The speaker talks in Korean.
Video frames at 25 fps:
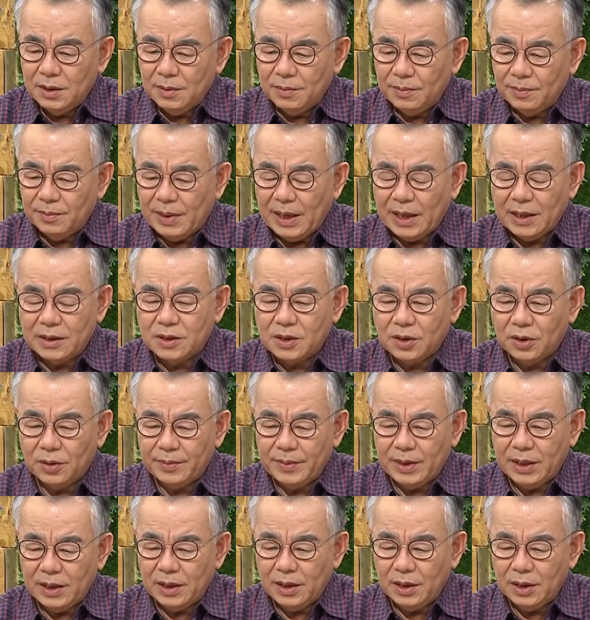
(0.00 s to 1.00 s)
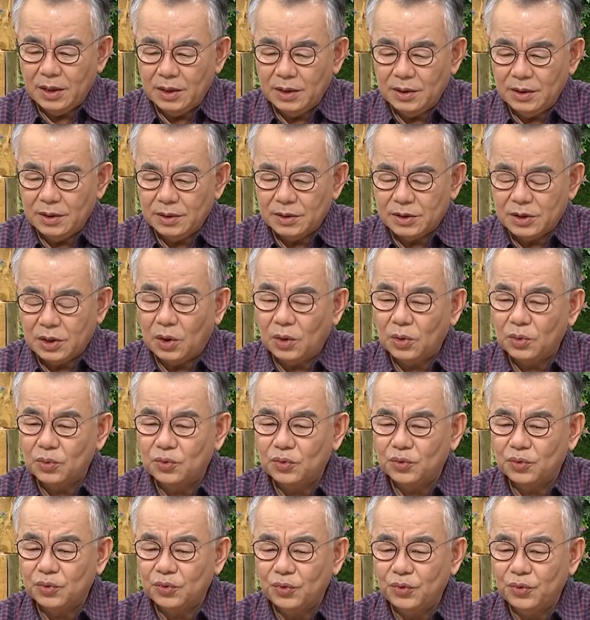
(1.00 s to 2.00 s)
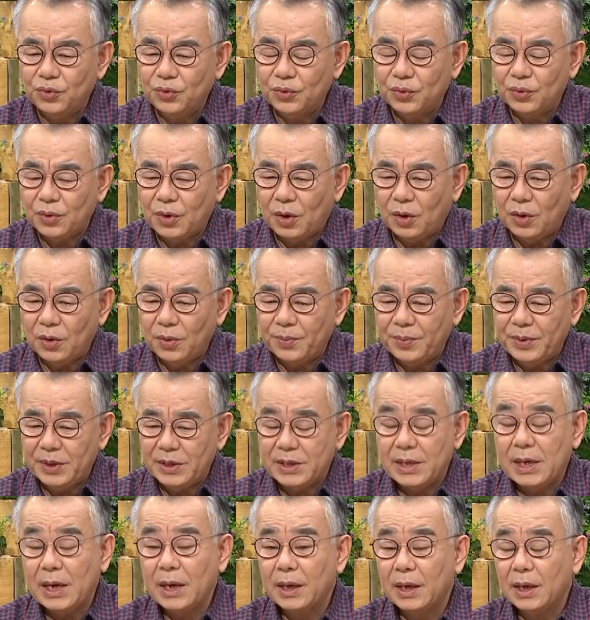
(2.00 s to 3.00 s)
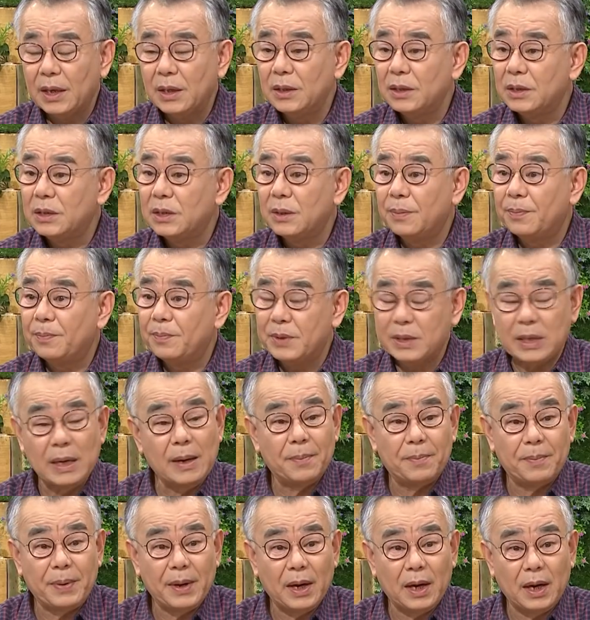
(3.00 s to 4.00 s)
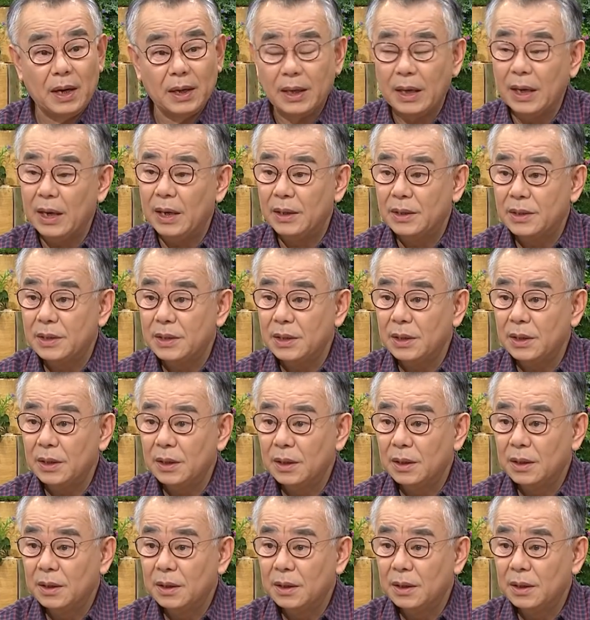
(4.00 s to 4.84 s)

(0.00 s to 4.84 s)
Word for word: 맨 처음에 서구 유럽이 세계를 재패하게 했지?